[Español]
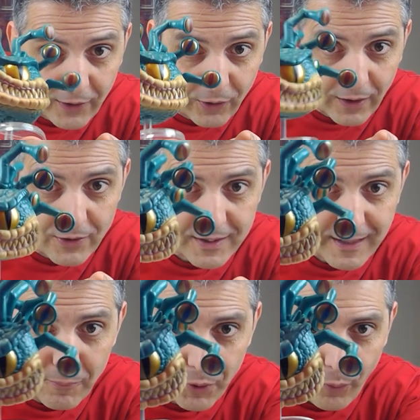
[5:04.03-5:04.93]
colgados.
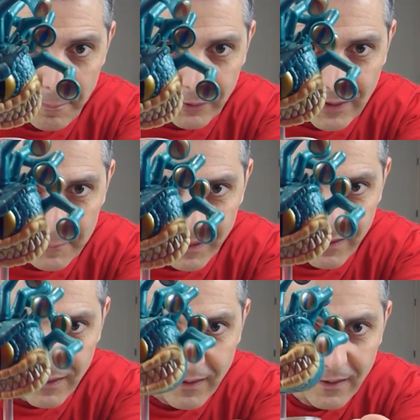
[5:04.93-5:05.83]
Está muy guapo
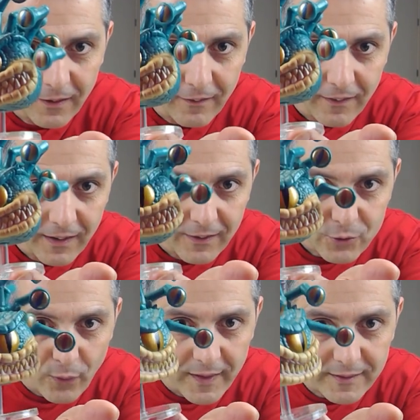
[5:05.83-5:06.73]
también.
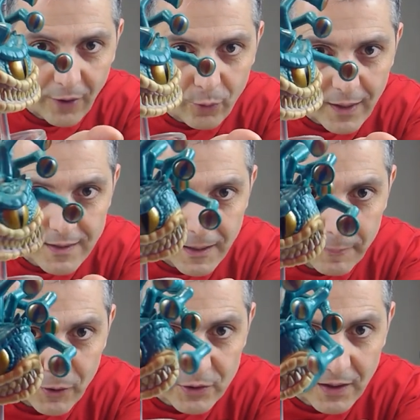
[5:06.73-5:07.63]
Su dentadura así
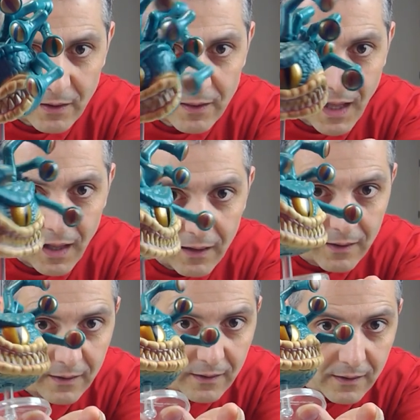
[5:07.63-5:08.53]
postiza,
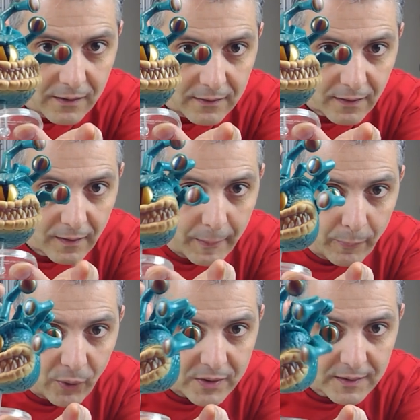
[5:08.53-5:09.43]
recién
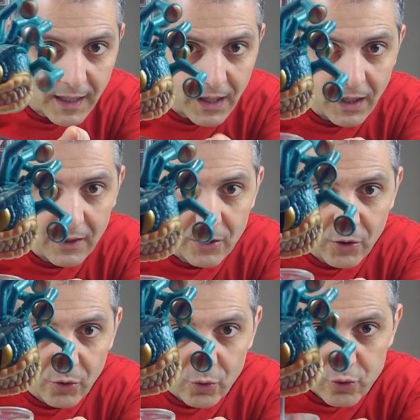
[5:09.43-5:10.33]
puesta.
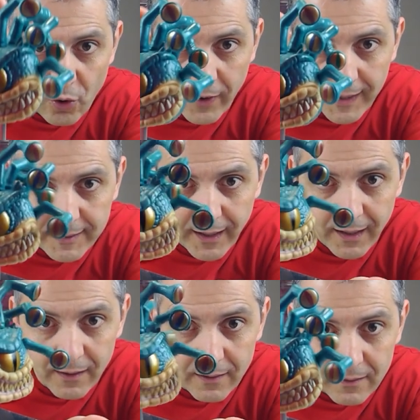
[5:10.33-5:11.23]
Su
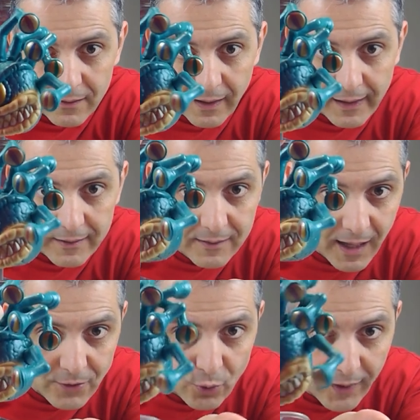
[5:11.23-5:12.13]
ojete, ahí
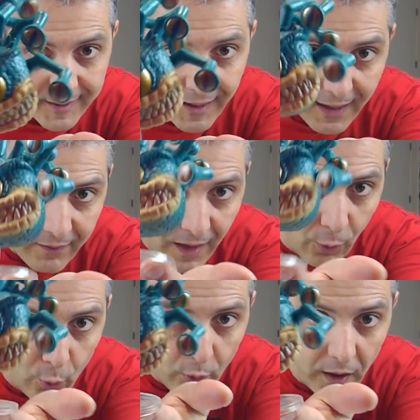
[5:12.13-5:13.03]
está, su ojete
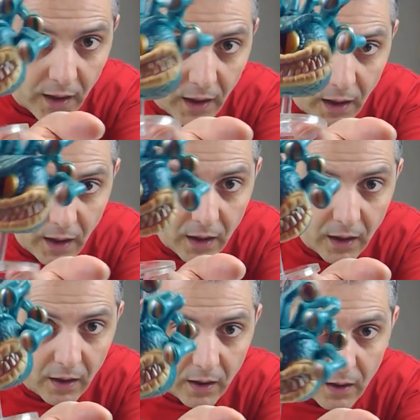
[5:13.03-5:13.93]

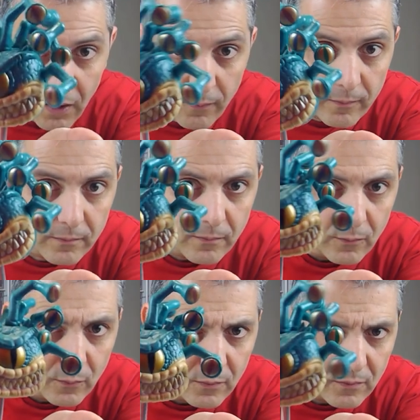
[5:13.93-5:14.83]
grande.
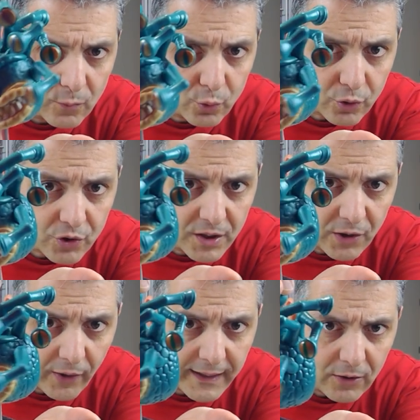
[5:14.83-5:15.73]
Sus
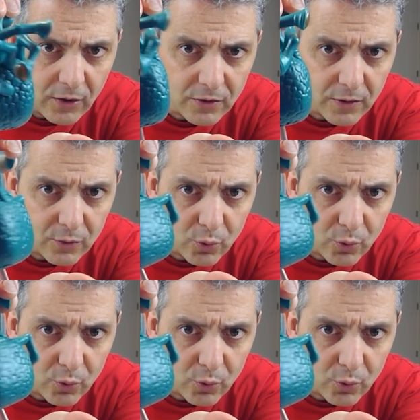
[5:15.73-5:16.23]
80 ojitos,